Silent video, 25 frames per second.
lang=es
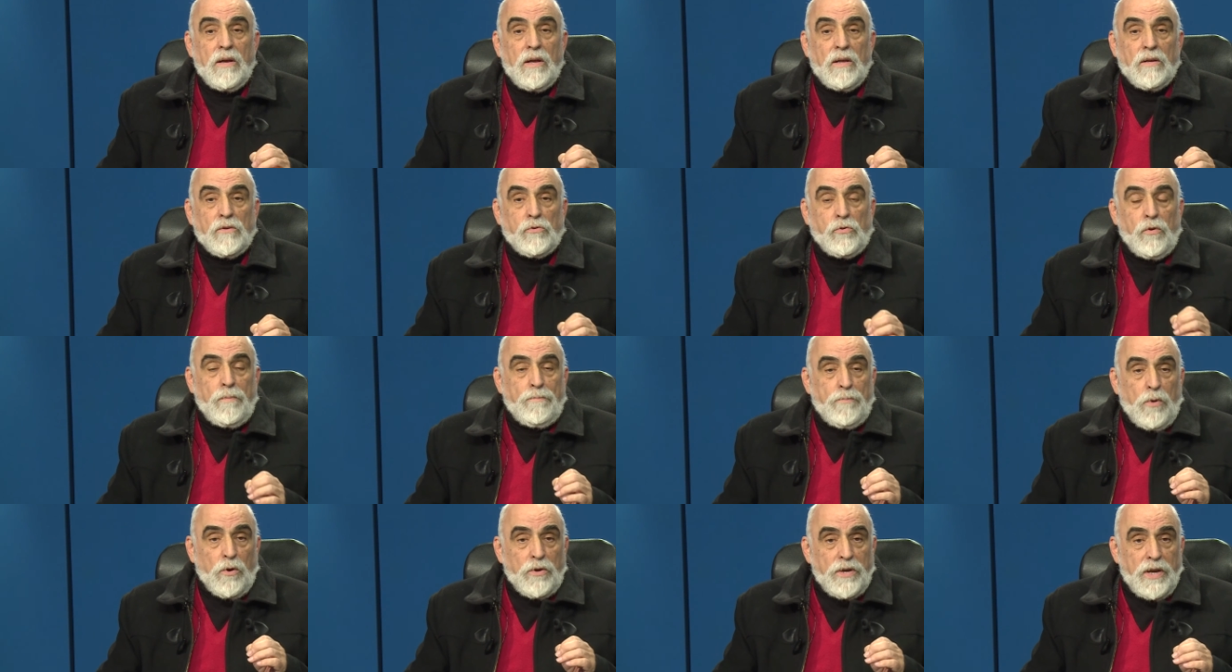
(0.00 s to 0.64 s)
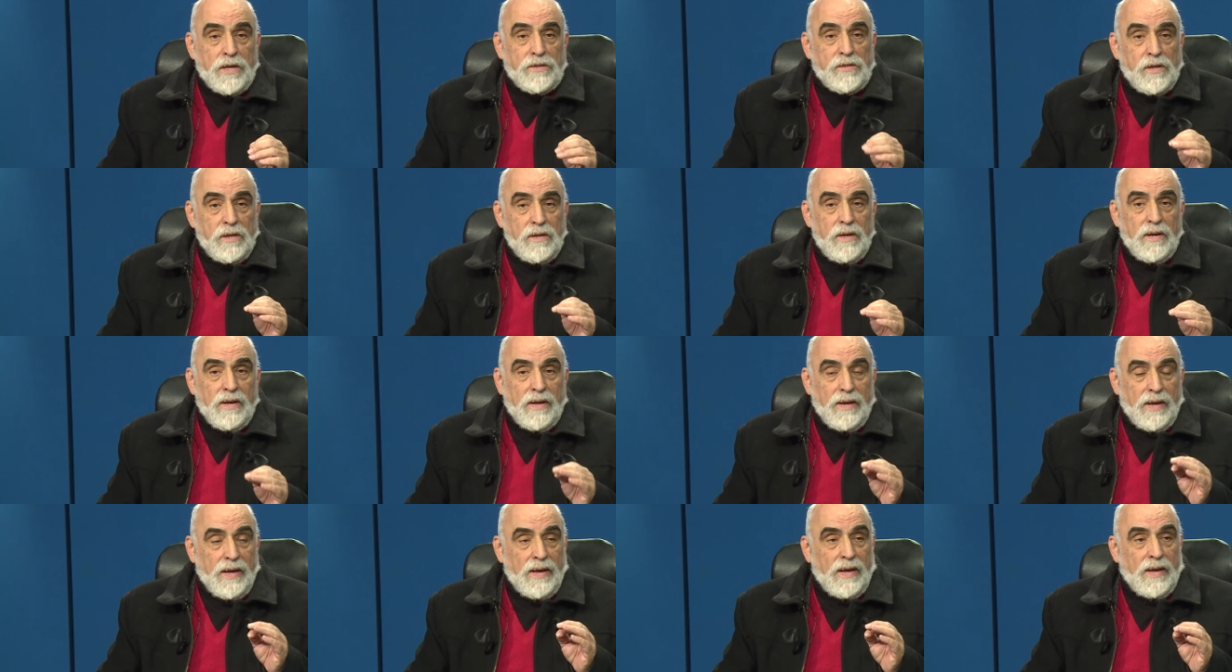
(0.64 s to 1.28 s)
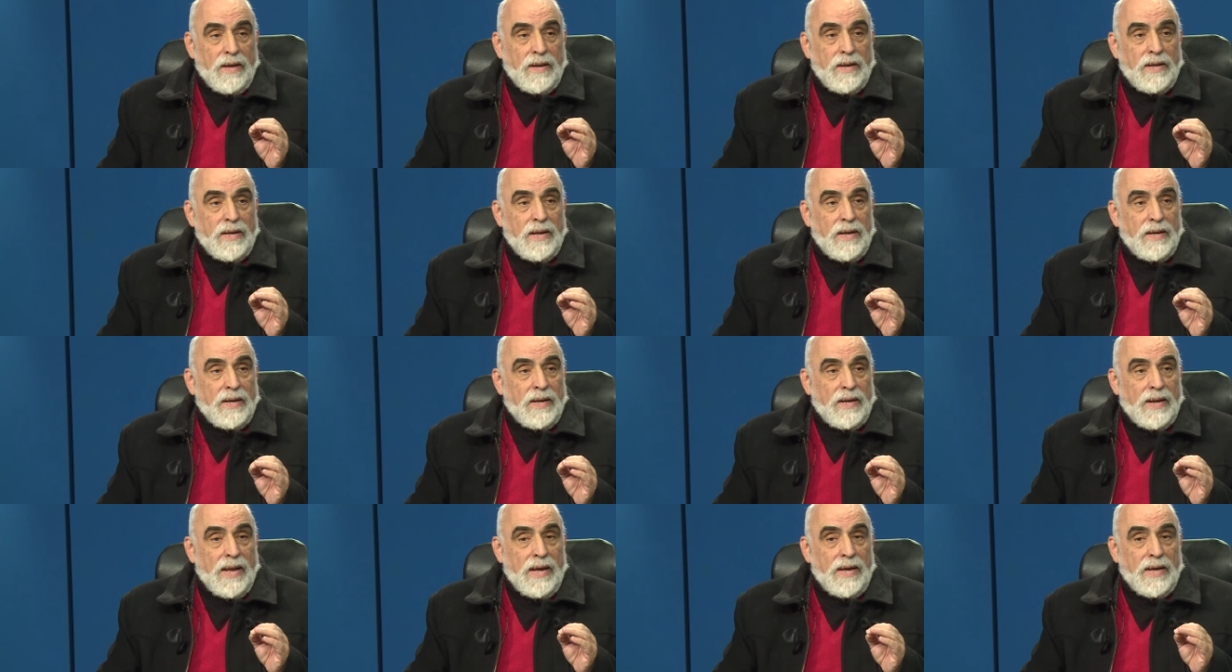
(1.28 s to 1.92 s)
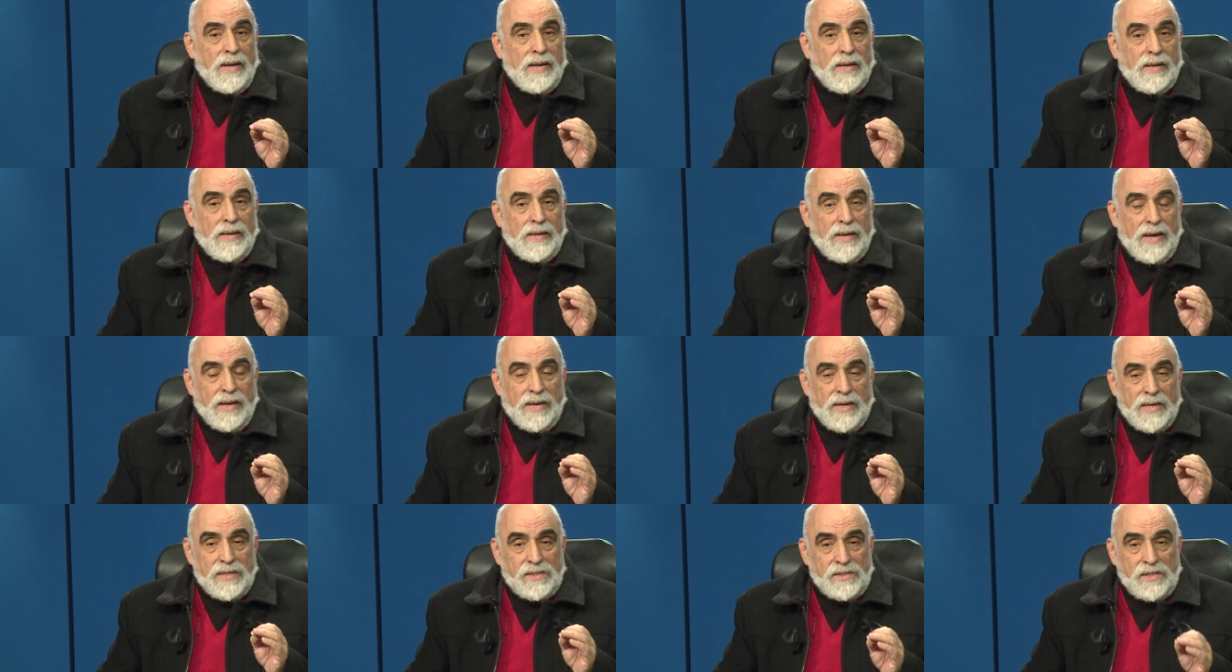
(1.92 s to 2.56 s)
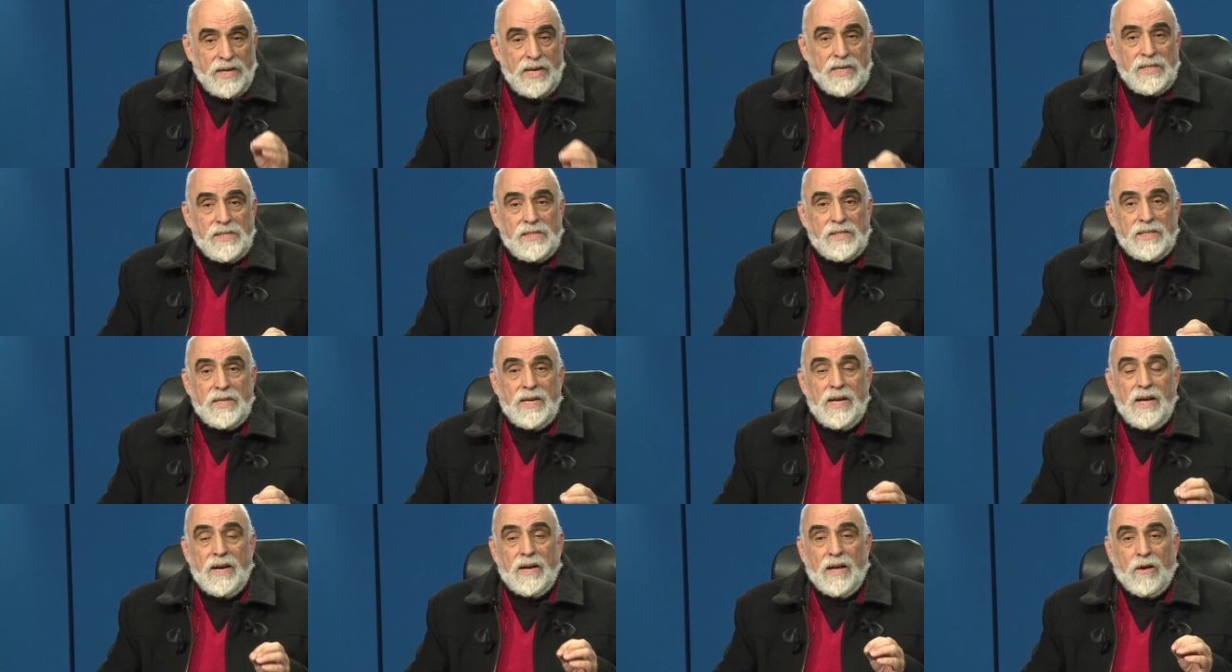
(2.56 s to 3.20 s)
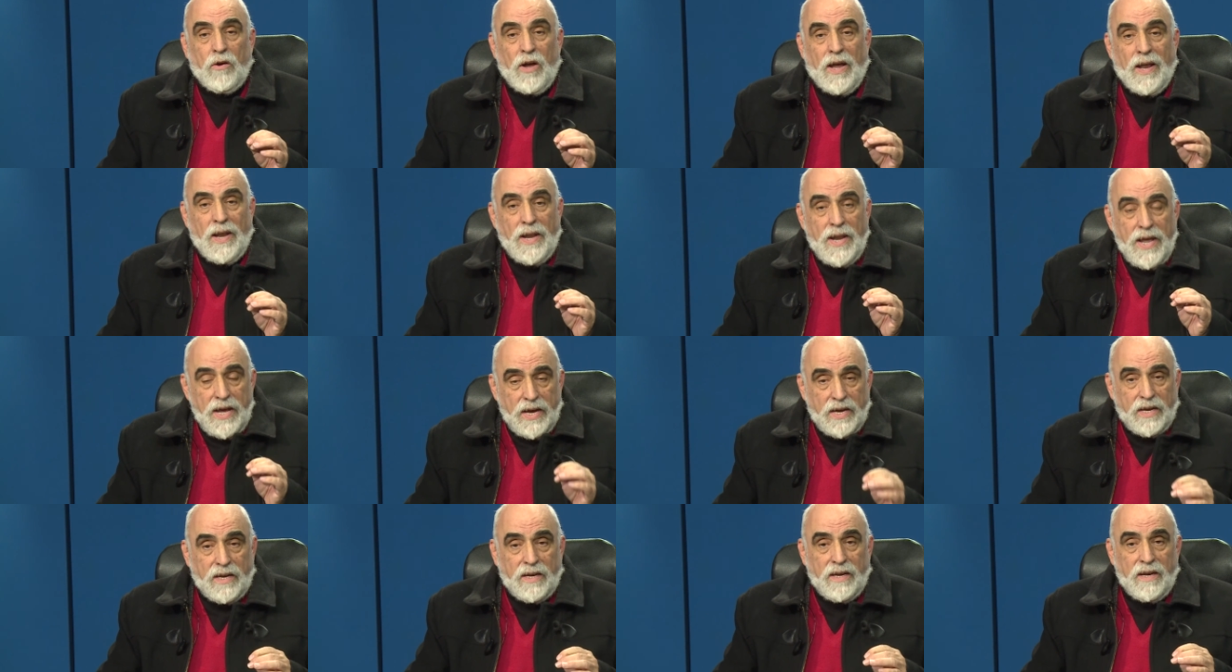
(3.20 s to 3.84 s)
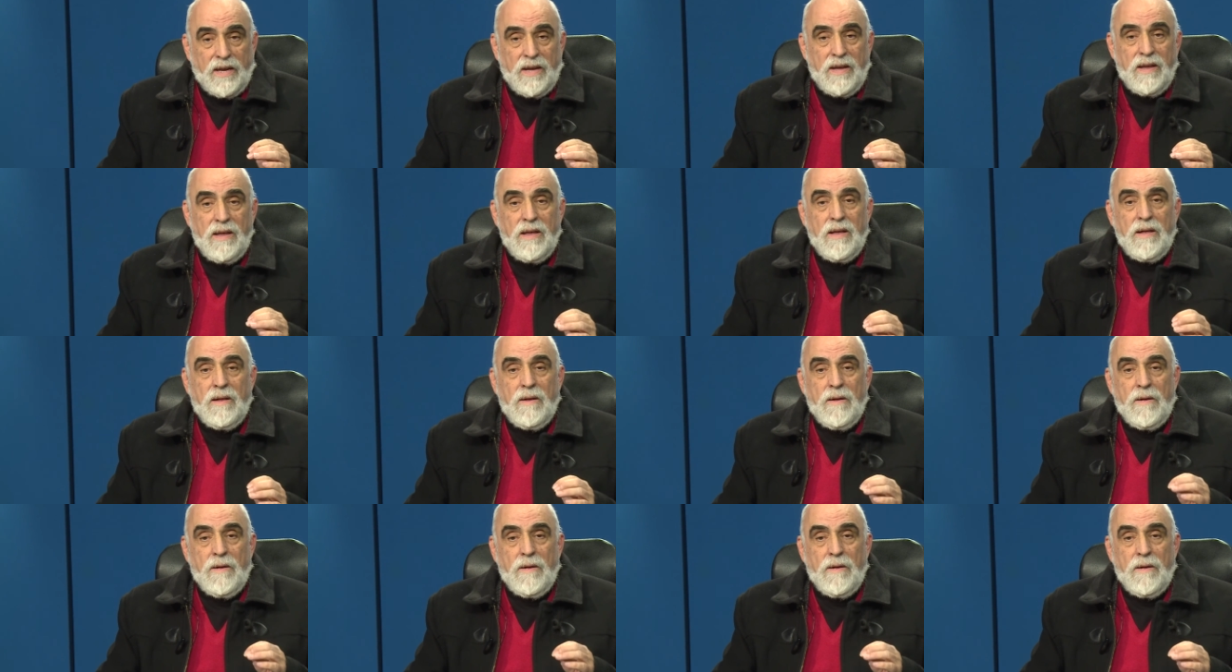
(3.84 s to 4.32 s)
suponer en, esencia el eje,